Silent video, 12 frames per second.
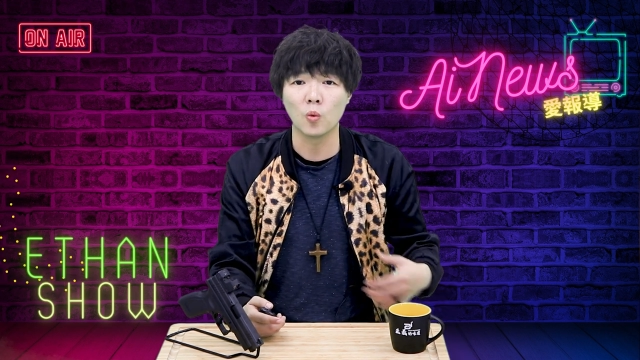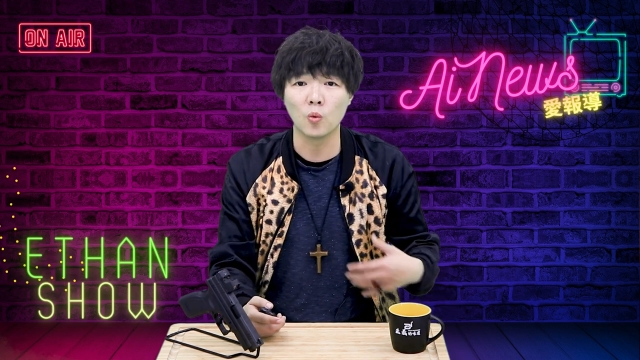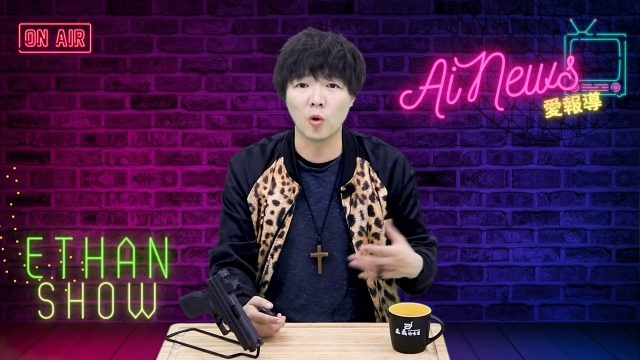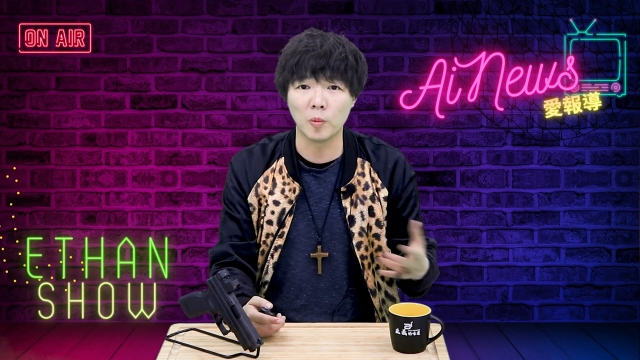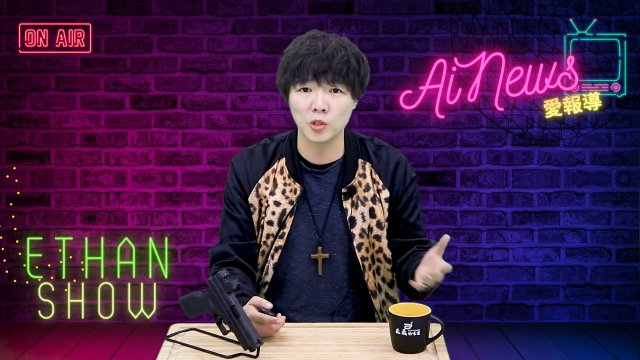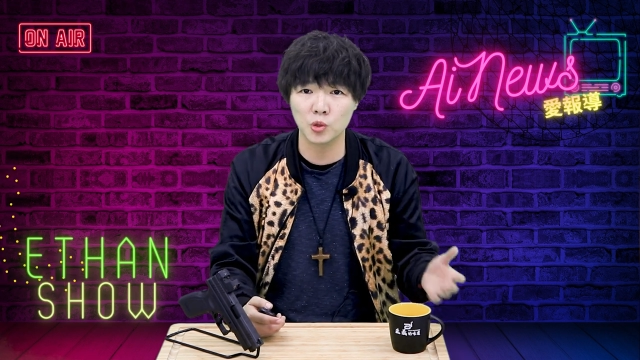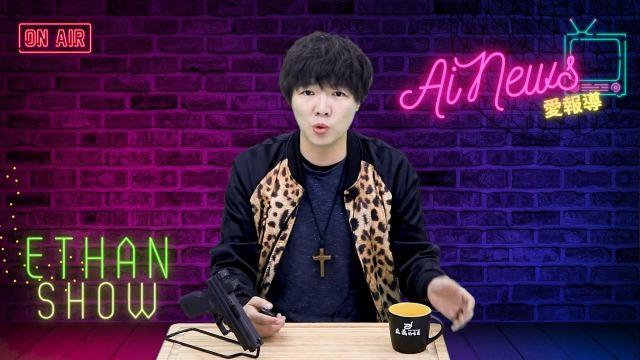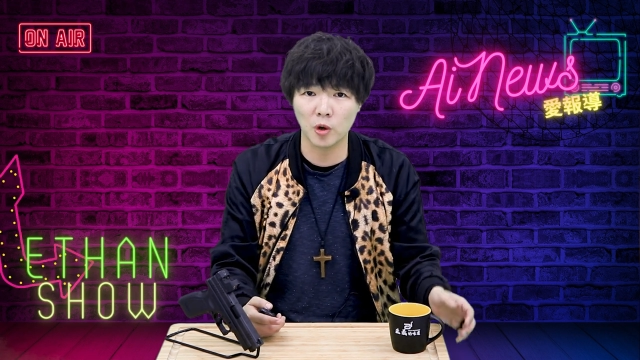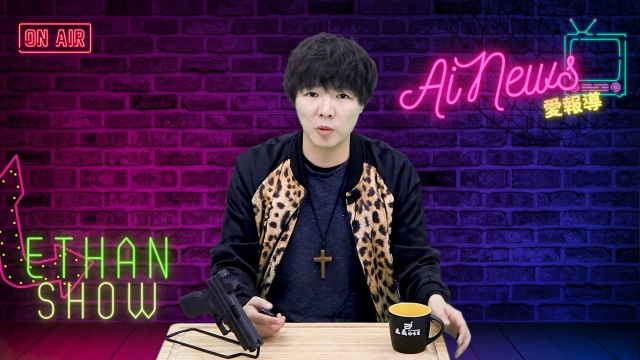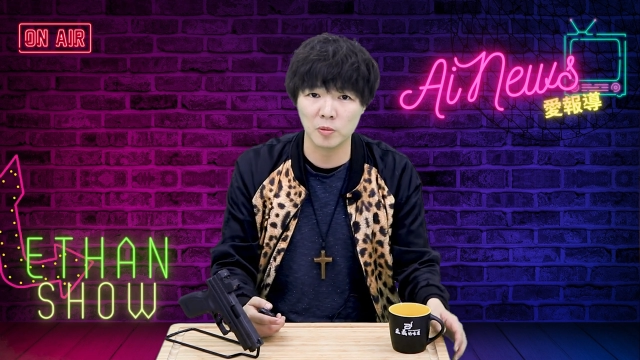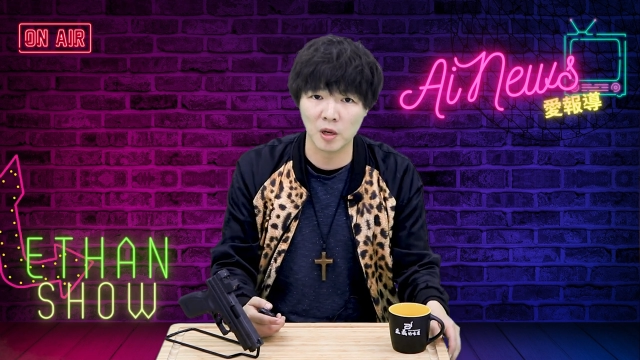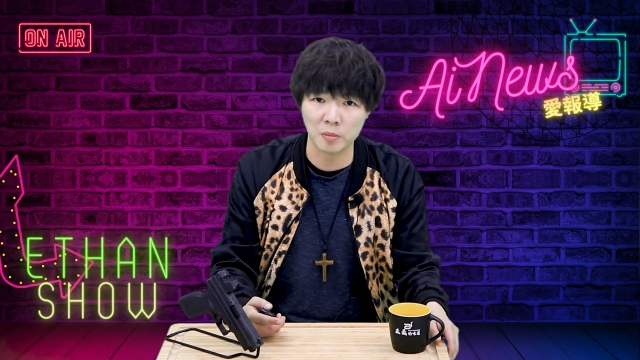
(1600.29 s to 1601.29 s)
我们就会
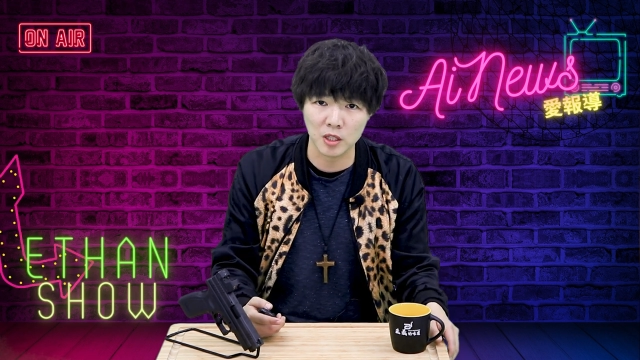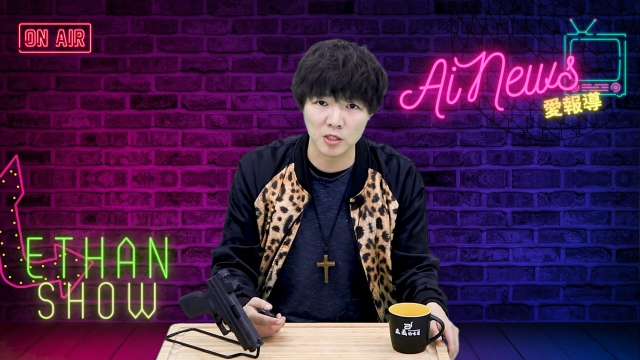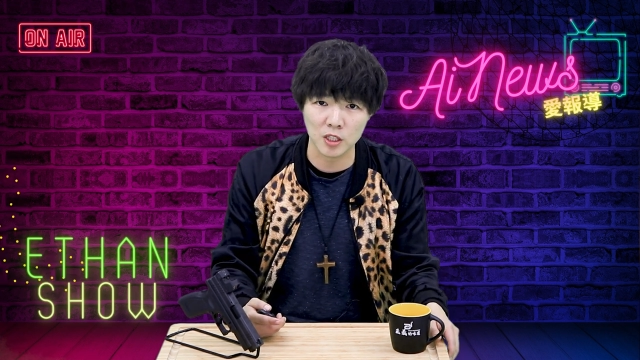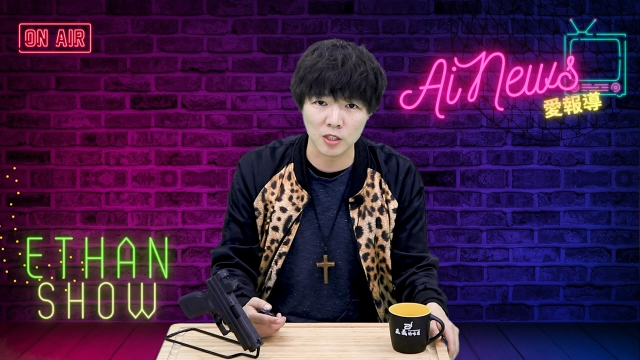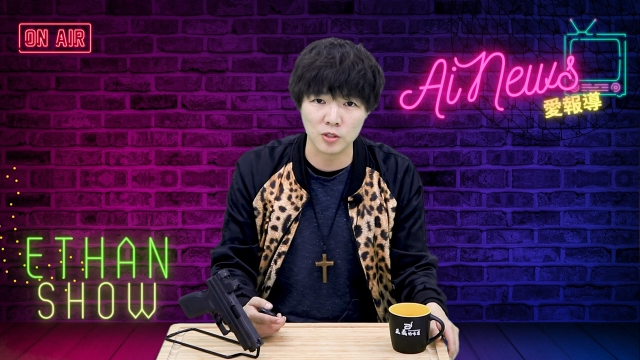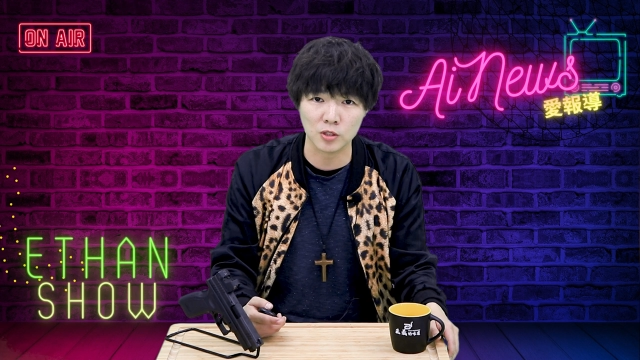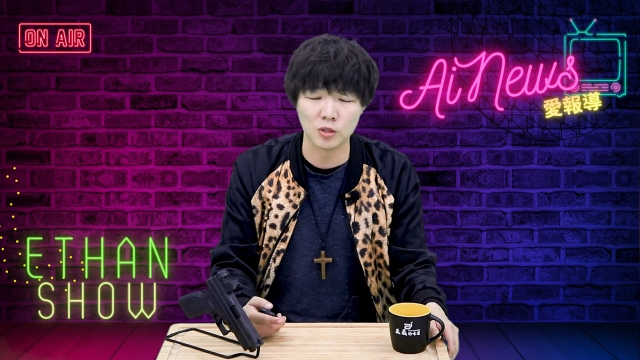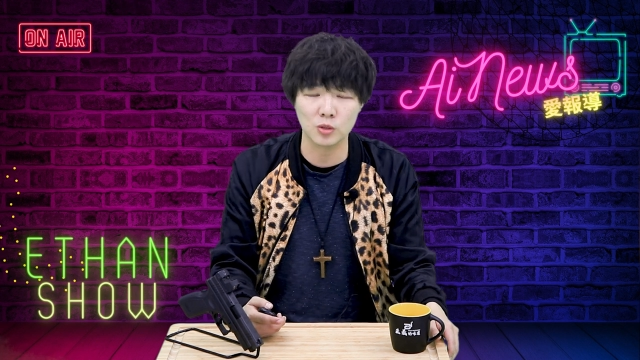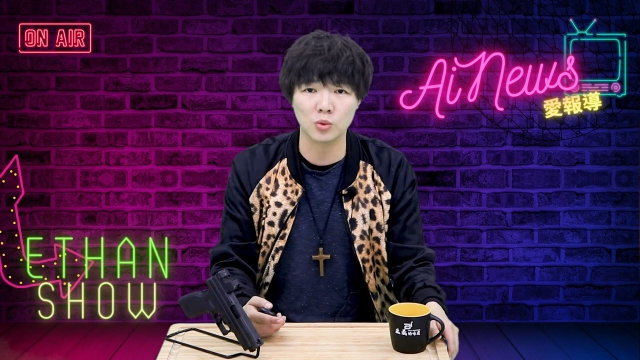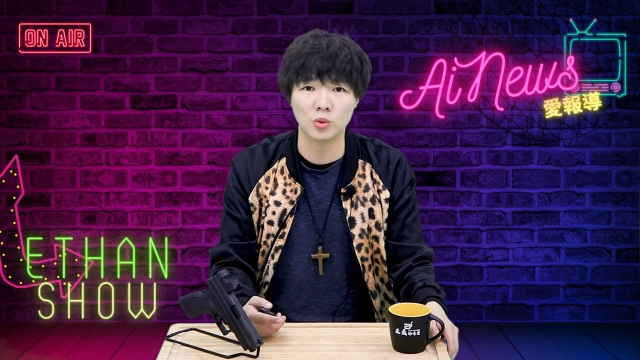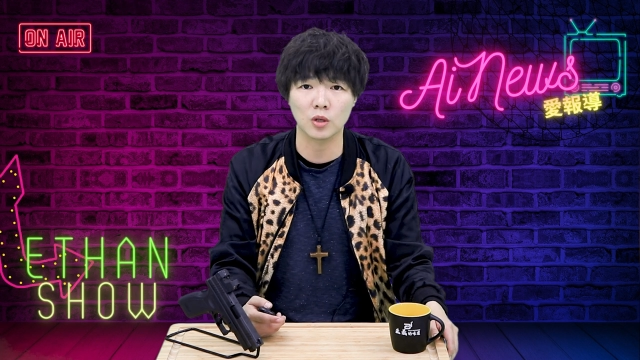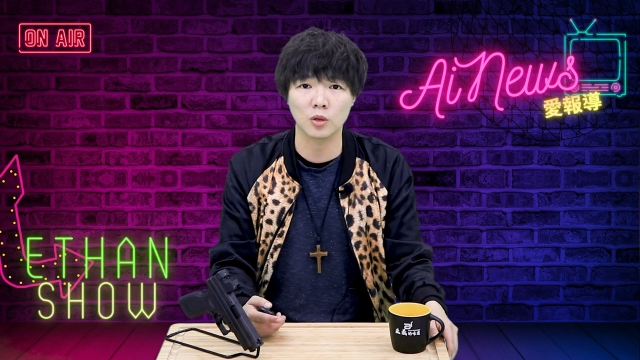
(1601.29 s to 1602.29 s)
被慢慢侵蚀，
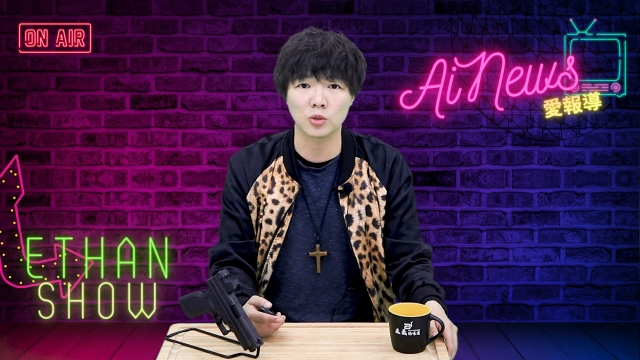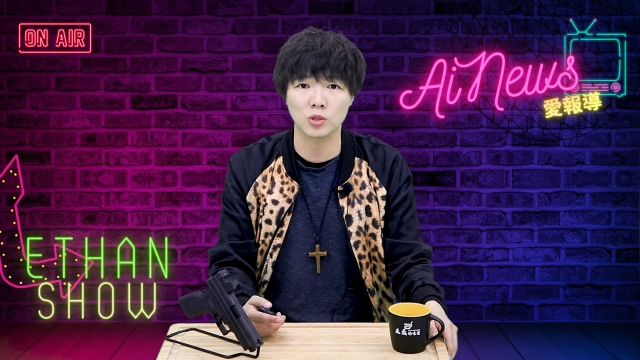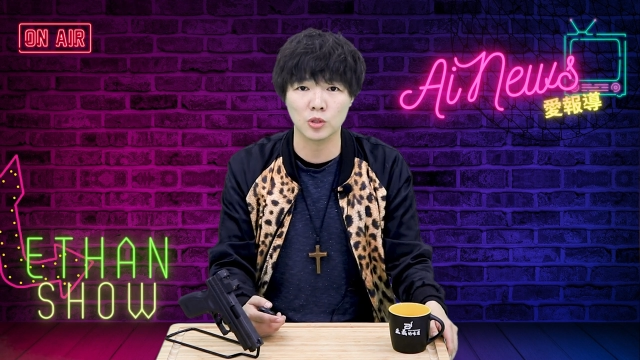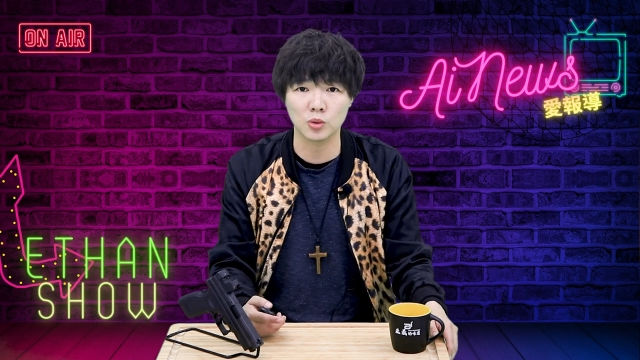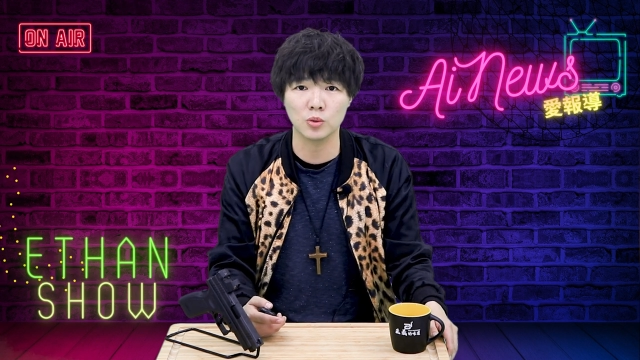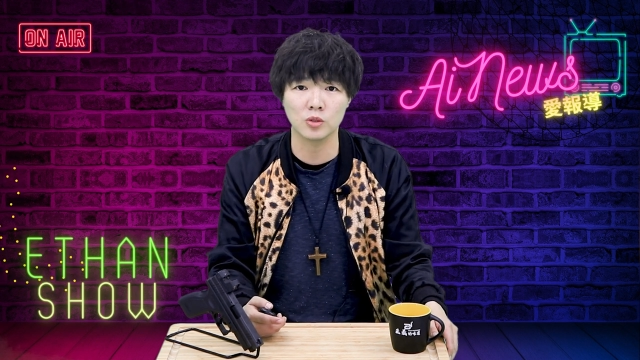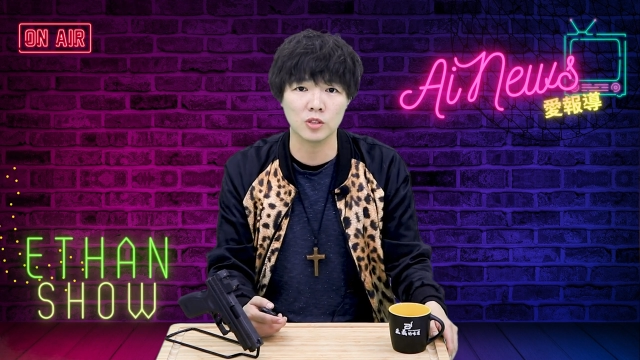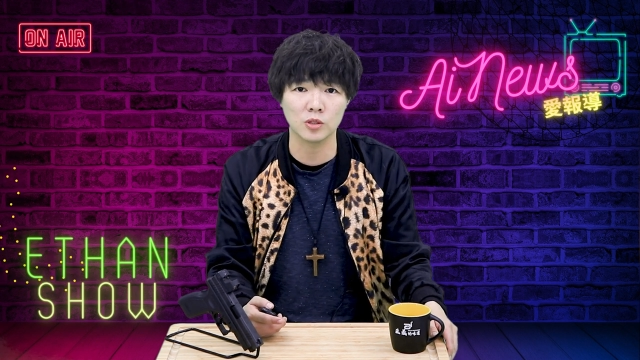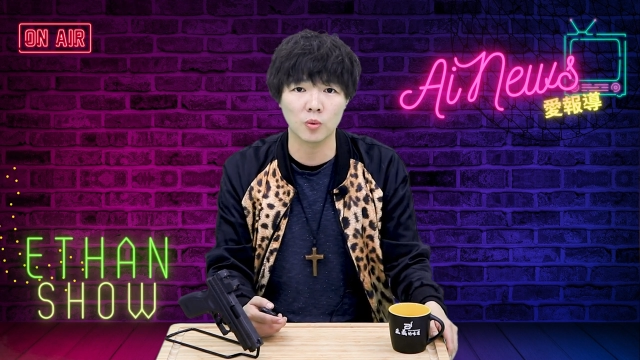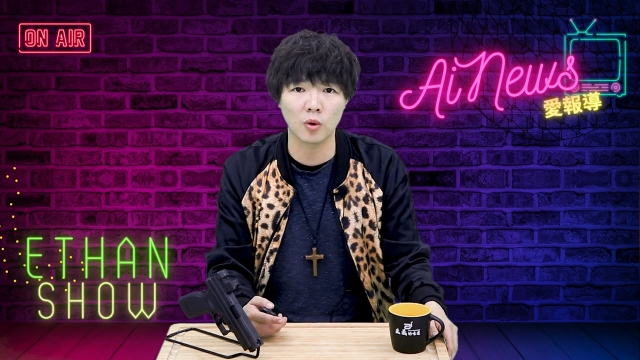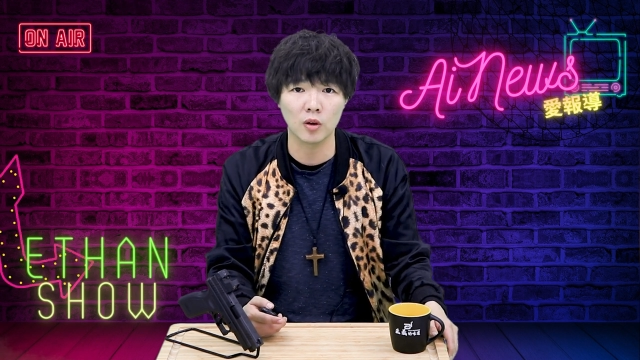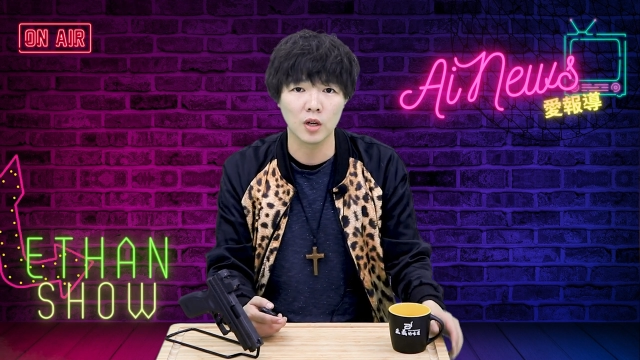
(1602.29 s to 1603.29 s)
最后失去自
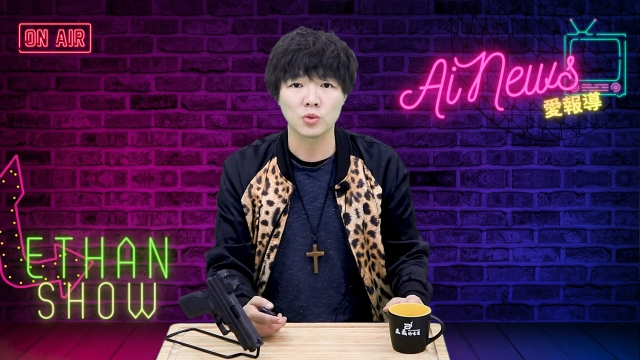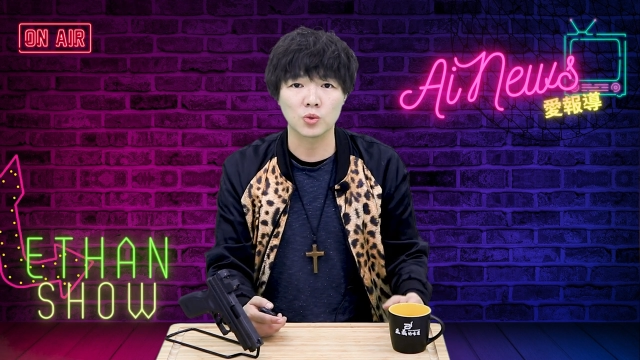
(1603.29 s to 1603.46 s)
我，